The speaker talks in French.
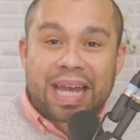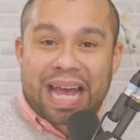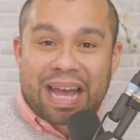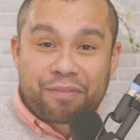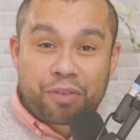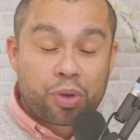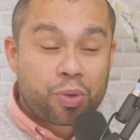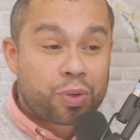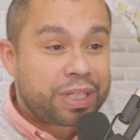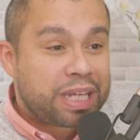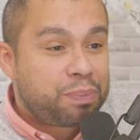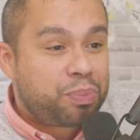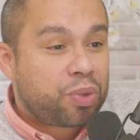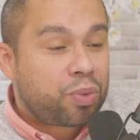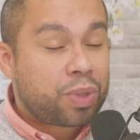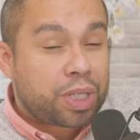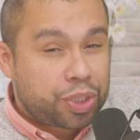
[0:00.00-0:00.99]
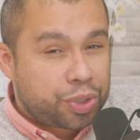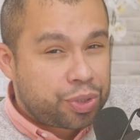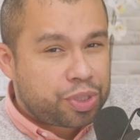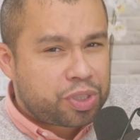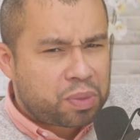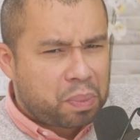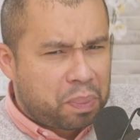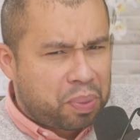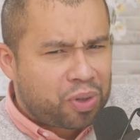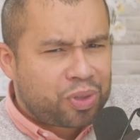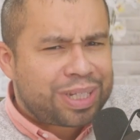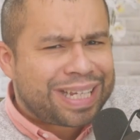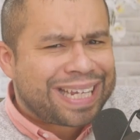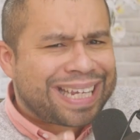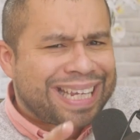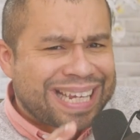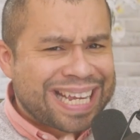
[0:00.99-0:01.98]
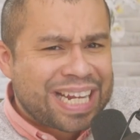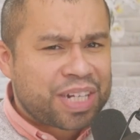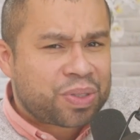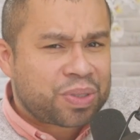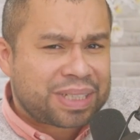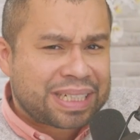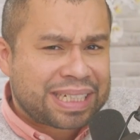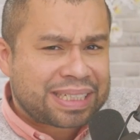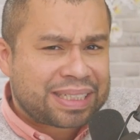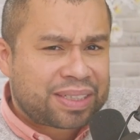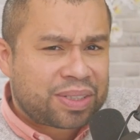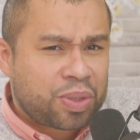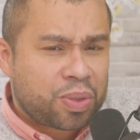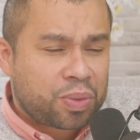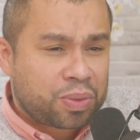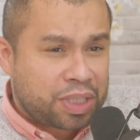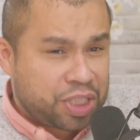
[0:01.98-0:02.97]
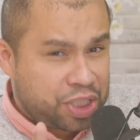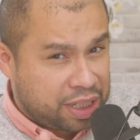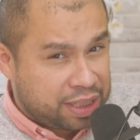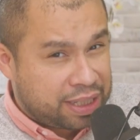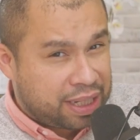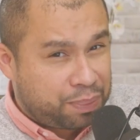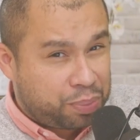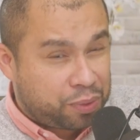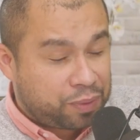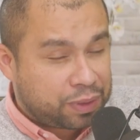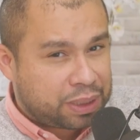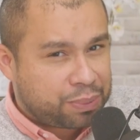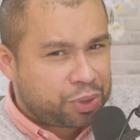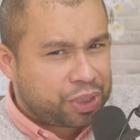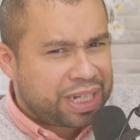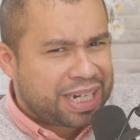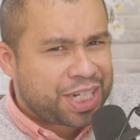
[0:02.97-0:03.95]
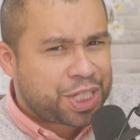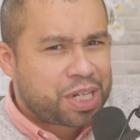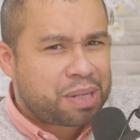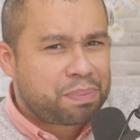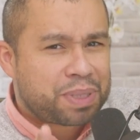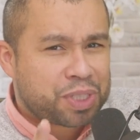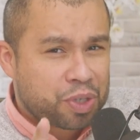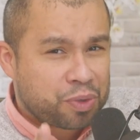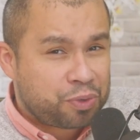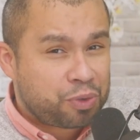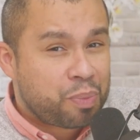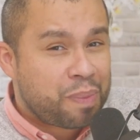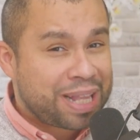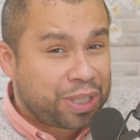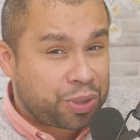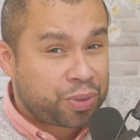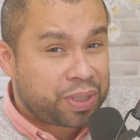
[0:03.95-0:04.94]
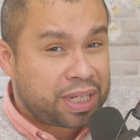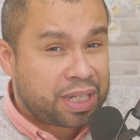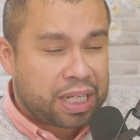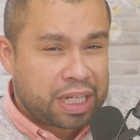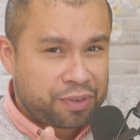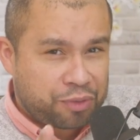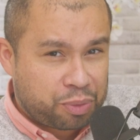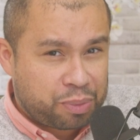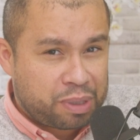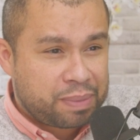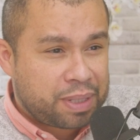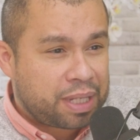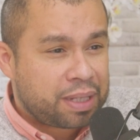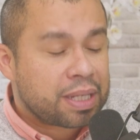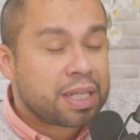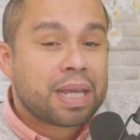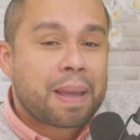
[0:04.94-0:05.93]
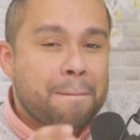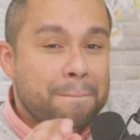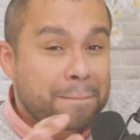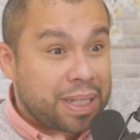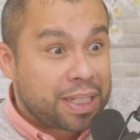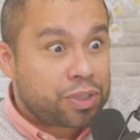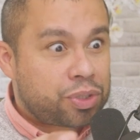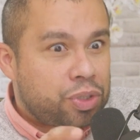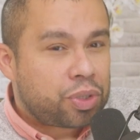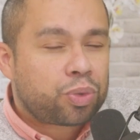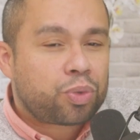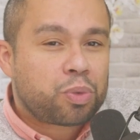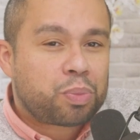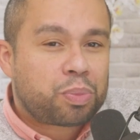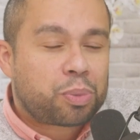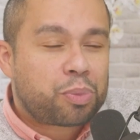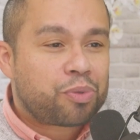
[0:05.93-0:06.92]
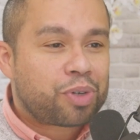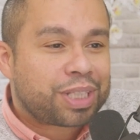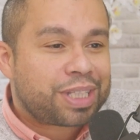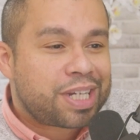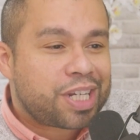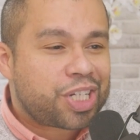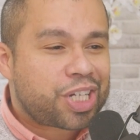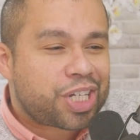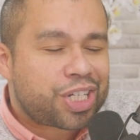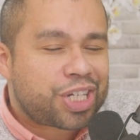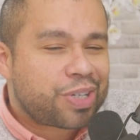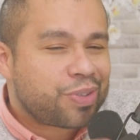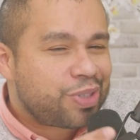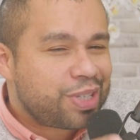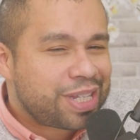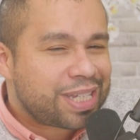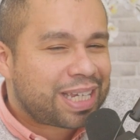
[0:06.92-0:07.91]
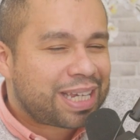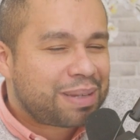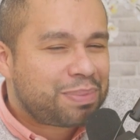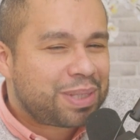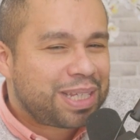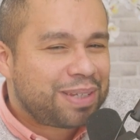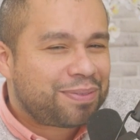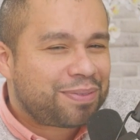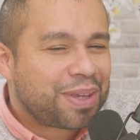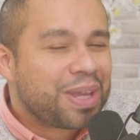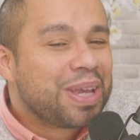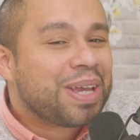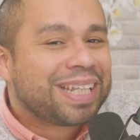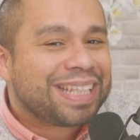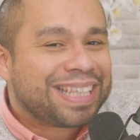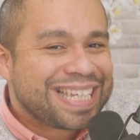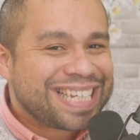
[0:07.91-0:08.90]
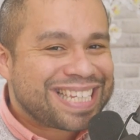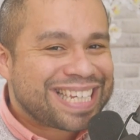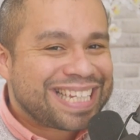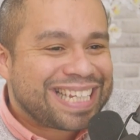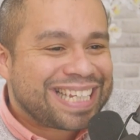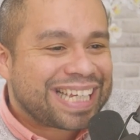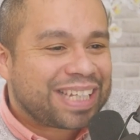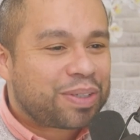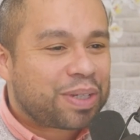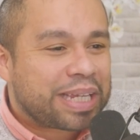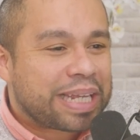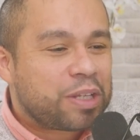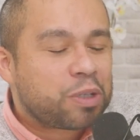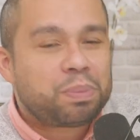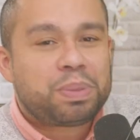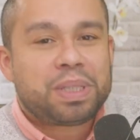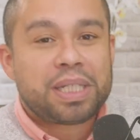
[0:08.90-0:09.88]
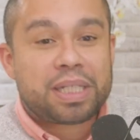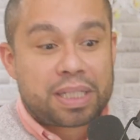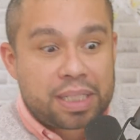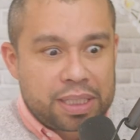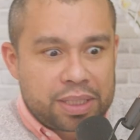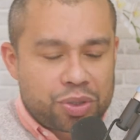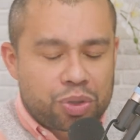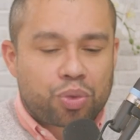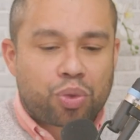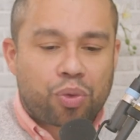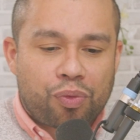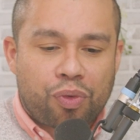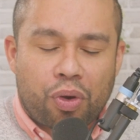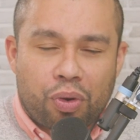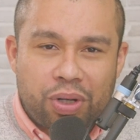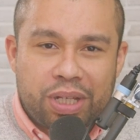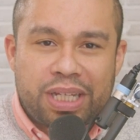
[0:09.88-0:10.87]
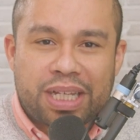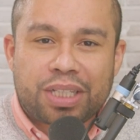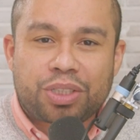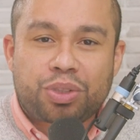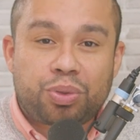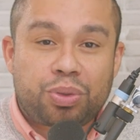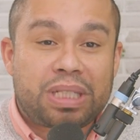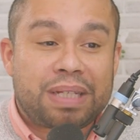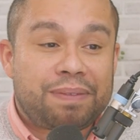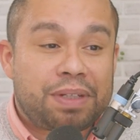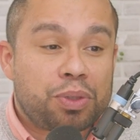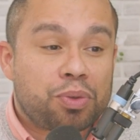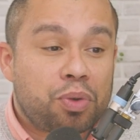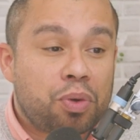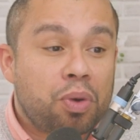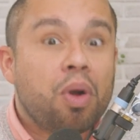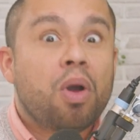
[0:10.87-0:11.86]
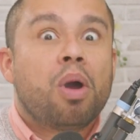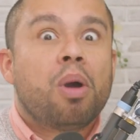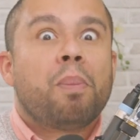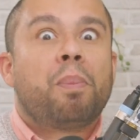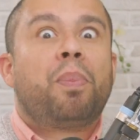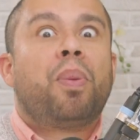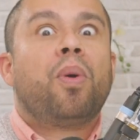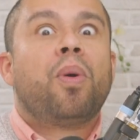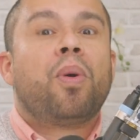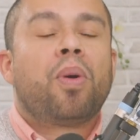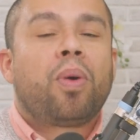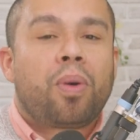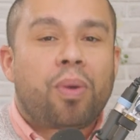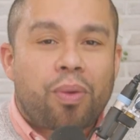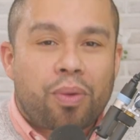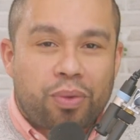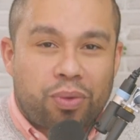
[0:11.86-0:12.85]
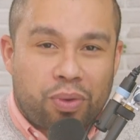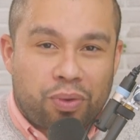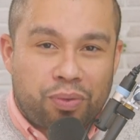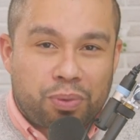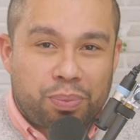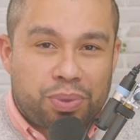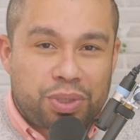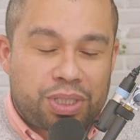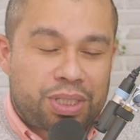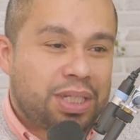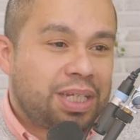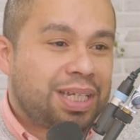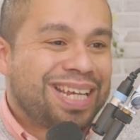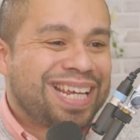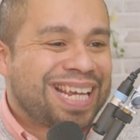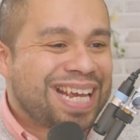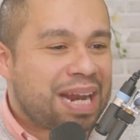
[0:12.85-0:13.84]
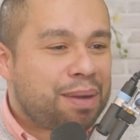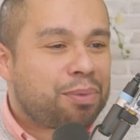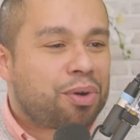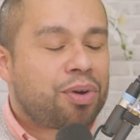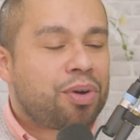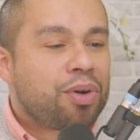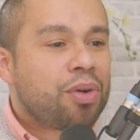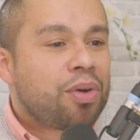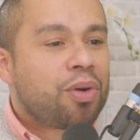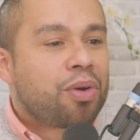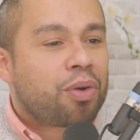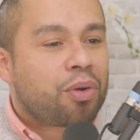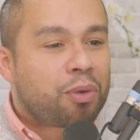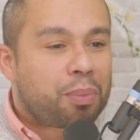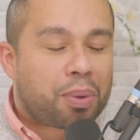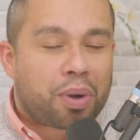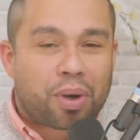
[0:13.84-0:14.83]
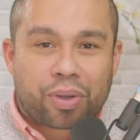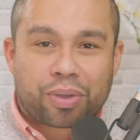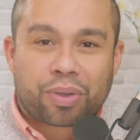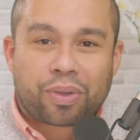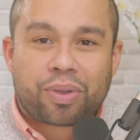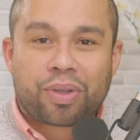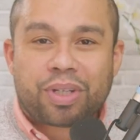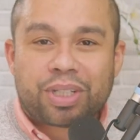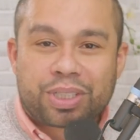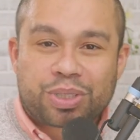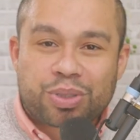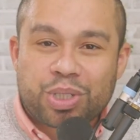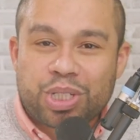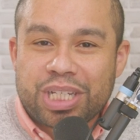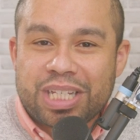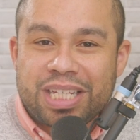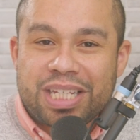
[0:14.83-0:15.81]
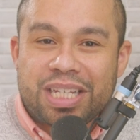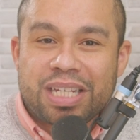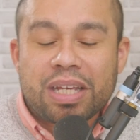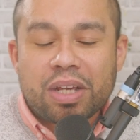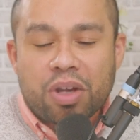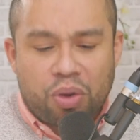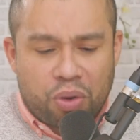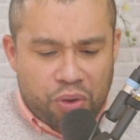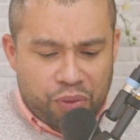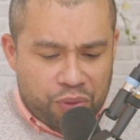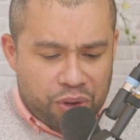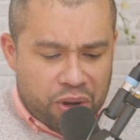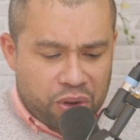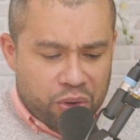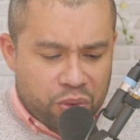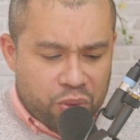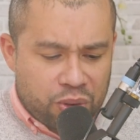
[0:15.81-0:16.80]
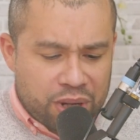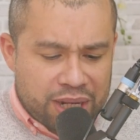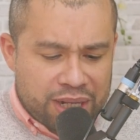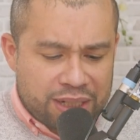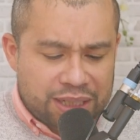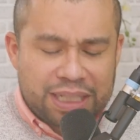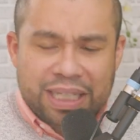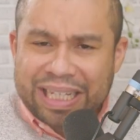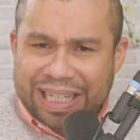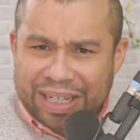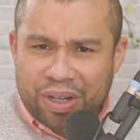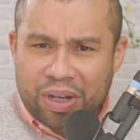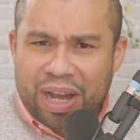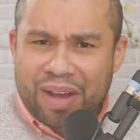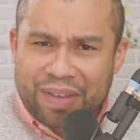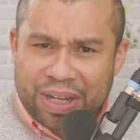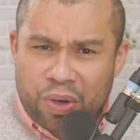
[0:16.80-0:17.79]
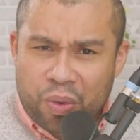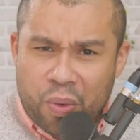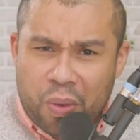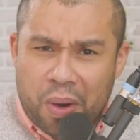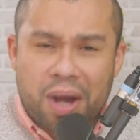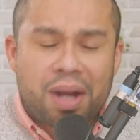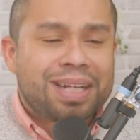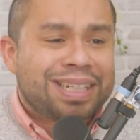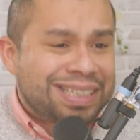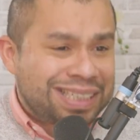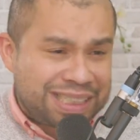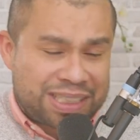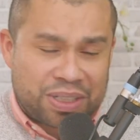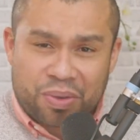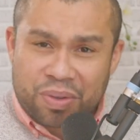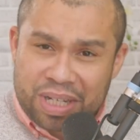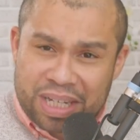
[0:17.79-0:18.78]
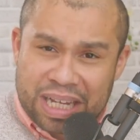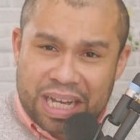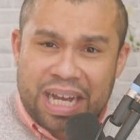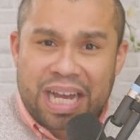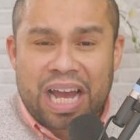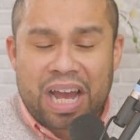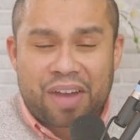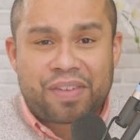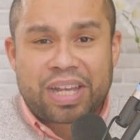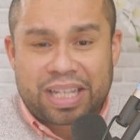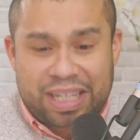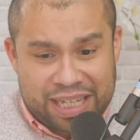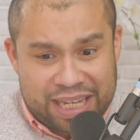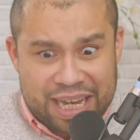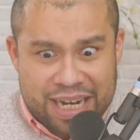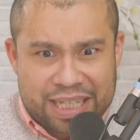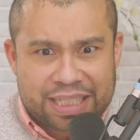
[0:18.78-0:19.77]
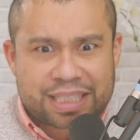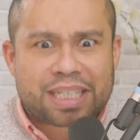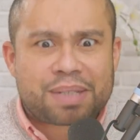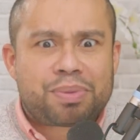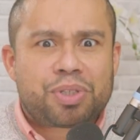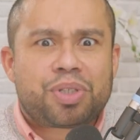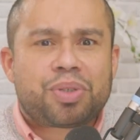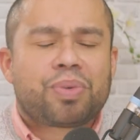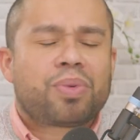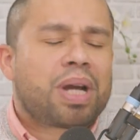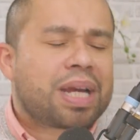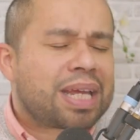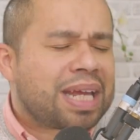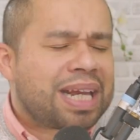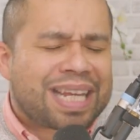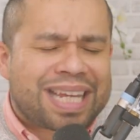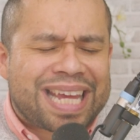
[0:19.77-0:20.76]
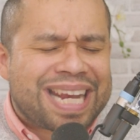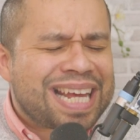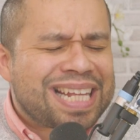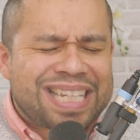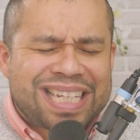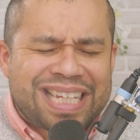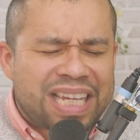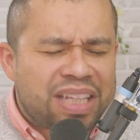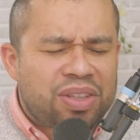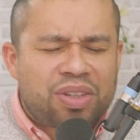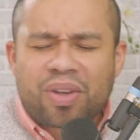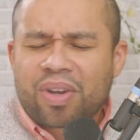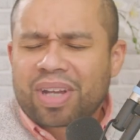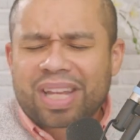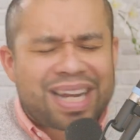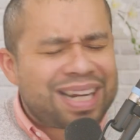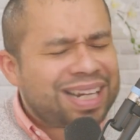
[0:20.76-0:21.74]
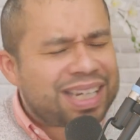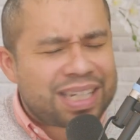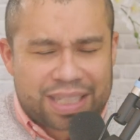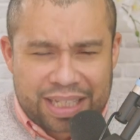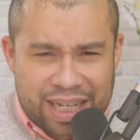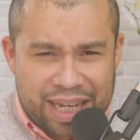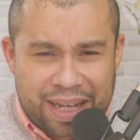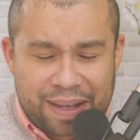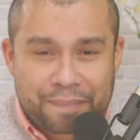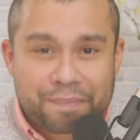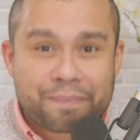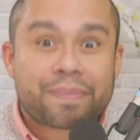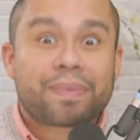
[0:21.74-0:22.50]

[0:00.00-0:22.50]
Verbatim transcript: Avant qu'on aille plus loin, juste prenez quelques instants déjà d'un pour vous abonner à la chaîne parce que vous m'adorez et que vous m'aimez, mais surtout pour pouvoir télécharger le descriptif des indicateurs Calliope qui se trouve en lien sous cette vidéo pour que vous puissiez également reprendre ce que j'ai dit, revoir en quoi et avec quoi c'est en lien, avec quelle inscription, à quel, quel indicateur, quels critères,